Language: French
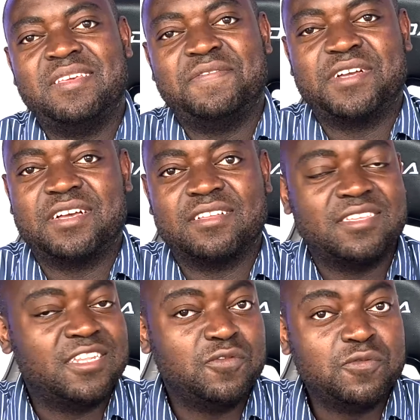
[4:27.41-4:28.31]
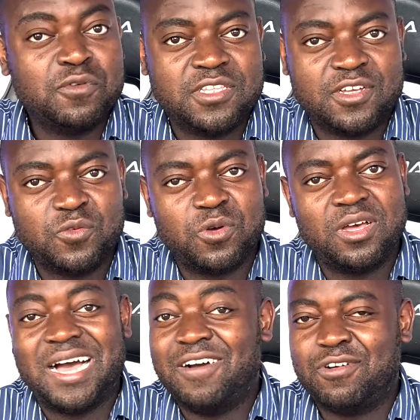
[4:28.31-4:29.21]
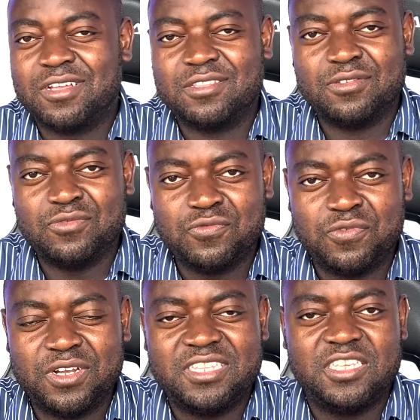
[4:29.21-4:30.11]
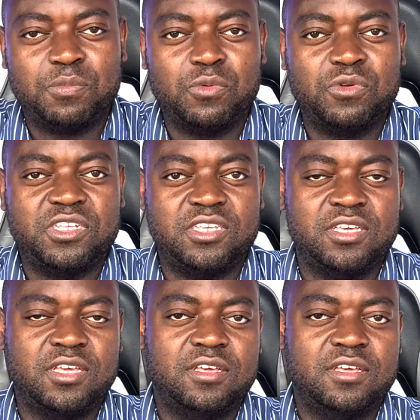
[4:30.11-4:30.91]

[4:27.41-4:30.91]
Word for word: fréquenter des nouveaux endroits, avoir de nouvelles typologies